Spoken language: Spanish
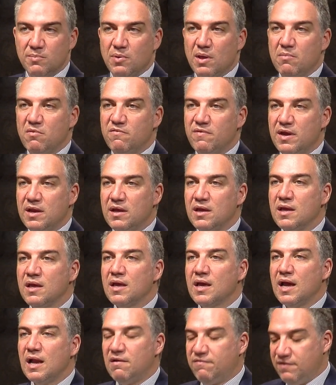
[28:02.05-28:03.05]
y podemos ver
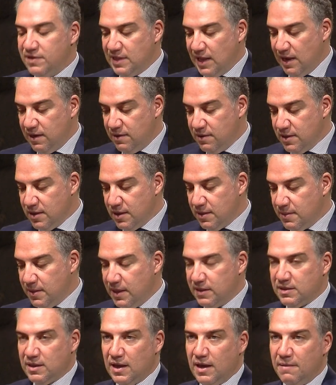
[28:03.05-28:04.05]
el final
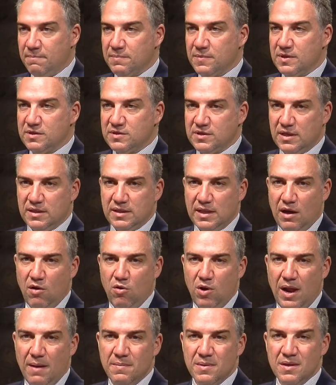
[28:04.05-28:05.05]
de esta sexta
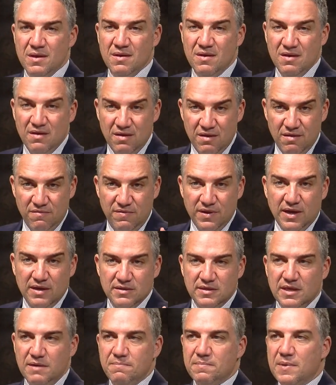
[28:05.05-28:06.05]
ola.
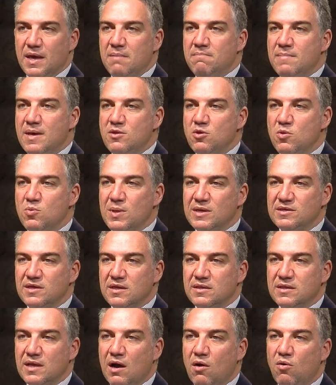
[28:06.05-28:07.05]
Fíjense, en medio de una
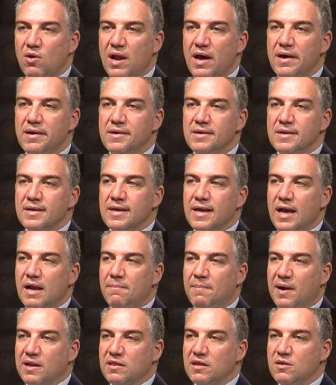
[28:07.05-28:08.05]
sexta ola,
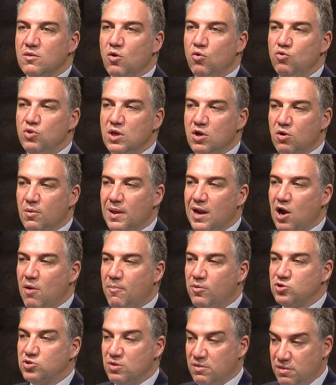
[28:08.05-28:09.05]
el partido único de la
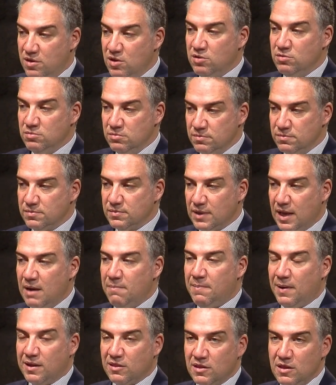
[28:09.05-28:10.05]
oposición, el
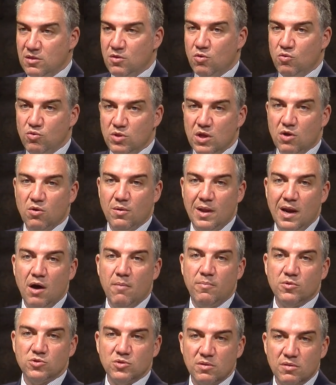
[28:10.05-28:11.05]
partido único de la
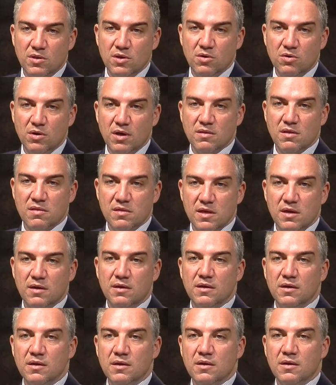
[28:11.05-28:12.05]
oposición, es decir,
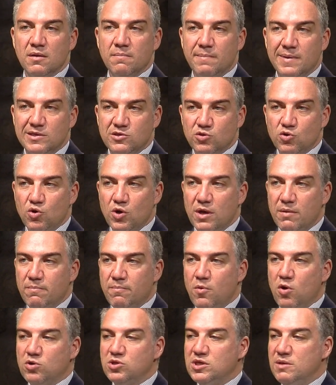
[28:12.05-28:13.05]
PSOE,
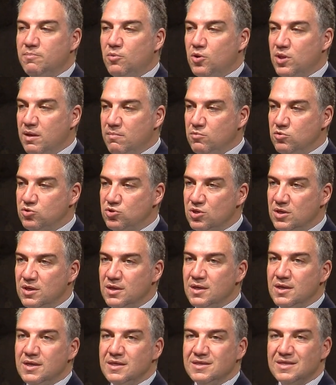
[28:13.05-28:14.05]
Vox y Podemos,
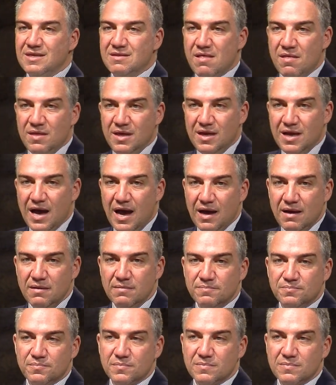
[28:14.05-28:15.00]
se dedican